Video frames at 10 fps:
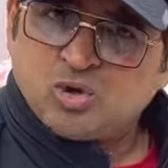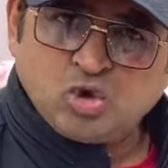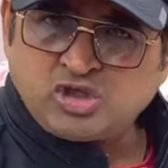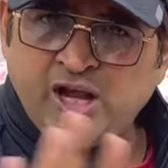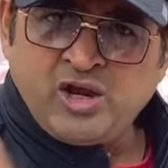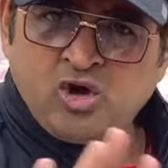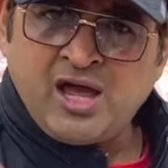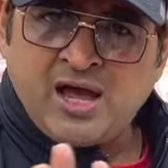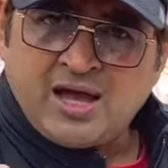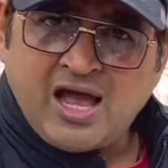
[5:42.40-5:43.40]
कुछ नहीं
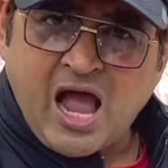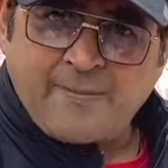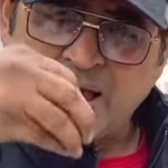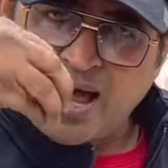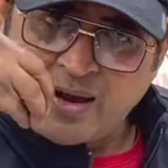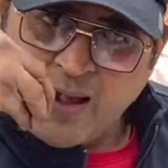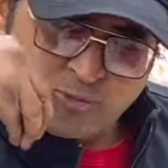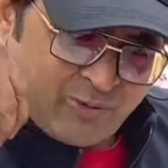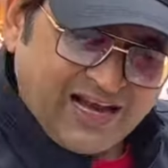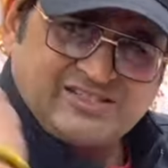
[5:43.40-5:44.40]
होना आपका
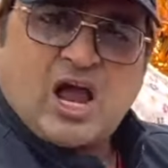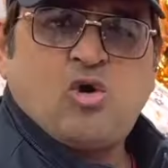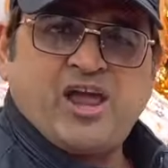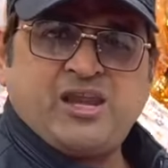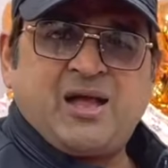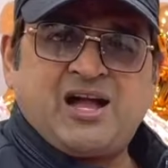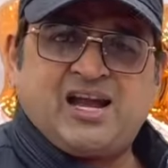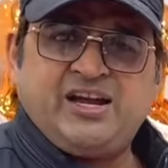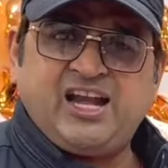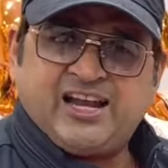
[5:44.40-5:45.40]
आप दोबारा जाओगे नहीं मैं
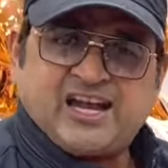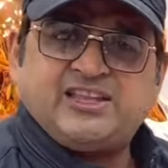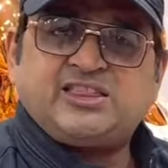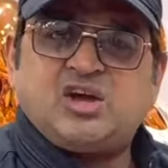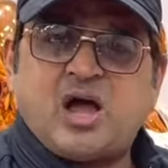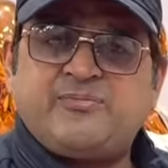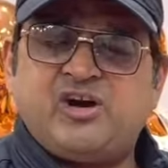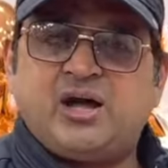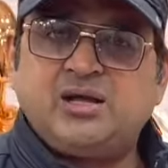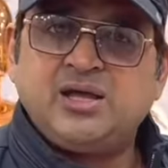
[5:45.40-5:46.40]
गारंटी लिख के देता हूं आप
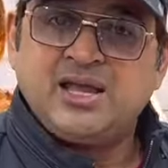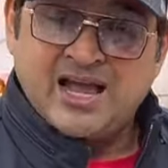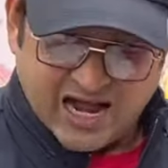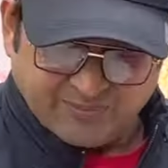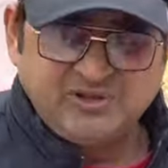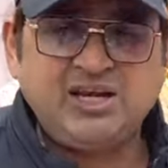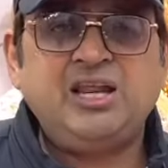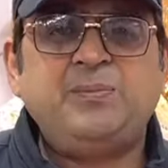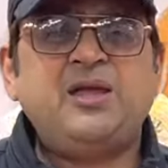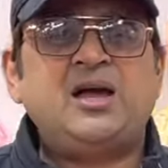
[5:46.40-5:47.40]
वहां आप
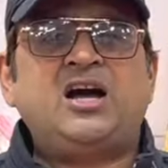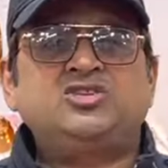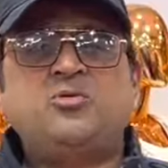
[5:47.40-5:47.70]
दिल्ली पे यहां आ